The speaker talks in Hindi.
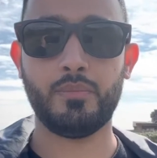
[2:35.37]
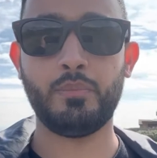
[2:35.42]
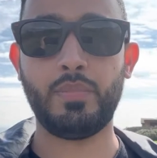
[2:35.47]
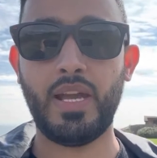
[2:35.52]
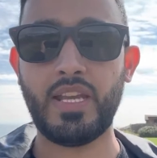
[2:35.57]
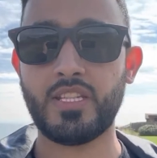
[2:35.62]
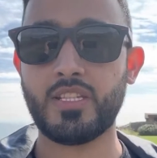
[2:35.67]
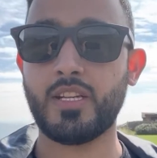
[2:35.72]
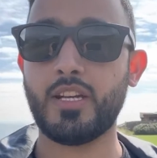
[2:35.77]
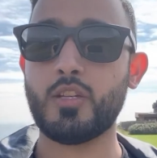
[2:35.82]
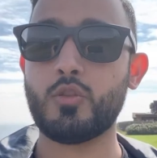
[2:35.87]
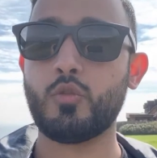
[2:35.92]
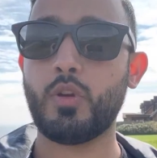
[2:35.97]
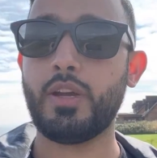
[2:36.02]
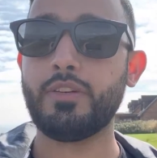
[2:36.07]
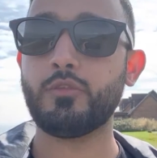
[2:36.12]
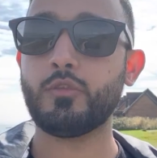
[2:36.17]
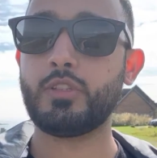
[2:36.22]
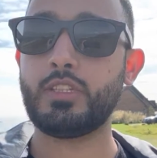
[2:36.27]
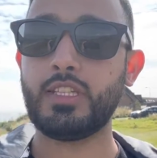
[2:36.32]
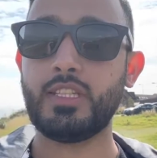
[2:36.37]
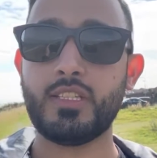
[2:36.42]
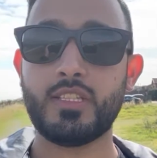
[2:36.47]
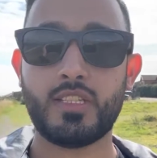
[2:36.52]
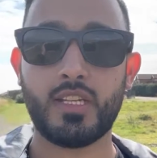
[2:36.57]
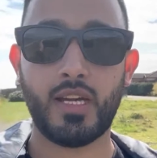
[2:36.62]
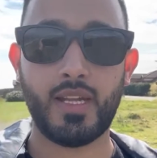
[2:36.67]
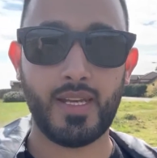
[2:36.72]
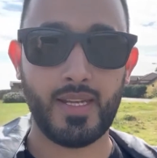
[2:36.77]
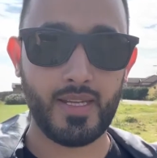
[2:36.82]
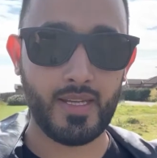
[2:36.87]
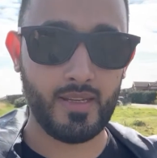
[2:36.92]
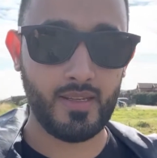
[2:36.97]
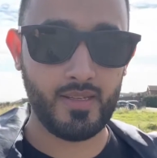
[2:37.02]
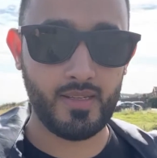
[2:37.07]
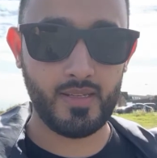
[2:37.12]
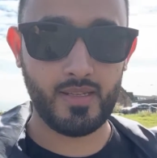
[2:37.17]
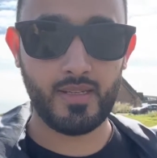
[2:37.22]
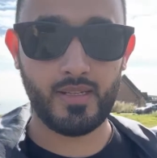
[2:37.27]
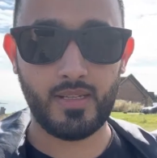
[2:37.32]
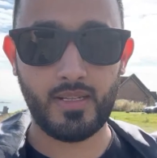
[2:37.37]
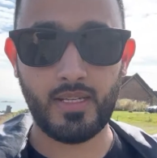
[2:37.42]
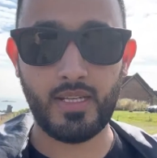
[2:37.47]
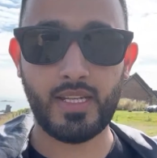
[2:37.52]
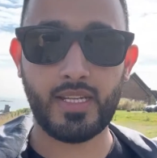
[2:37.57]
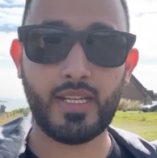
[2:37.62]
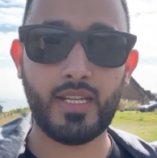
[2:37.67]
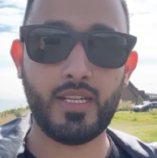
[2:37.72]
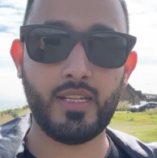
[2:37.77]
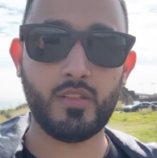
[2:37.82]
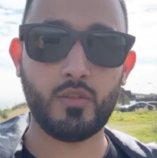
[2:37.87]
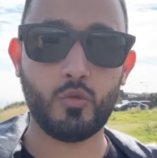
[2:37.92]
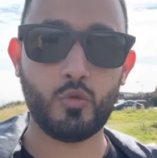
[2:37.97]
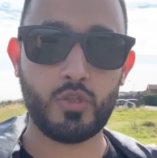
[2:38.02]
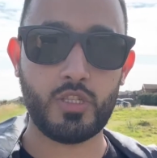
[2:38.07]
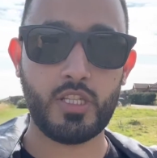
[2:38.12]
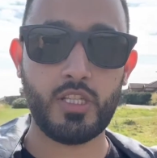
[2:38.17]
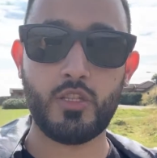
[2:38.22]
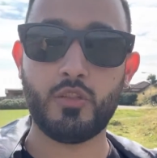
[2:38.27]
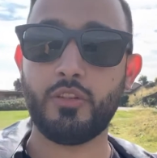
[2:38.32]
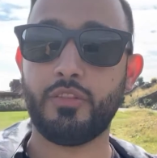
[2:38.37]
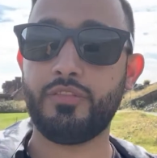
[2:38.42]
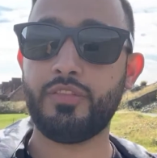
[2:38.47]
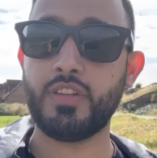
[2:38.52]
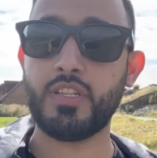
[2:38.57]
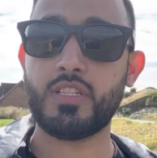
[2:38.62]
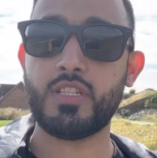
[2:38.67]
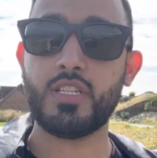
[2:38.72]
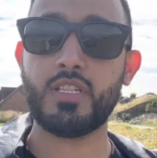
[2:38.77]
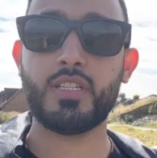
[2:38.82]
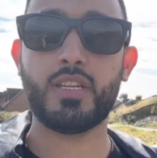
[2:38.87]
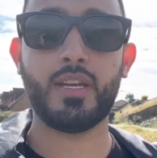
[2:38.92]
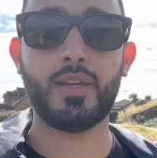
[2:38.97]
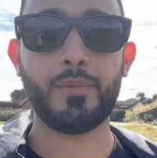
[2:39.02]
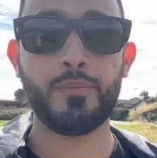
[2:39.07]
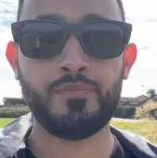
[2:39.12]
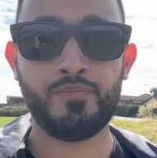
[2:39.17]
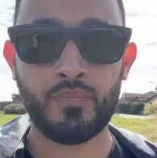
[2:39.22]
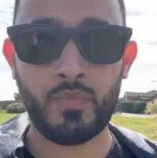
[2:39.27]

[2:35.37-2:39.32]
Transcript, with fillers: बैचलर जो है वो तीन साल का है लेकिन उसकी जो फीसज हैं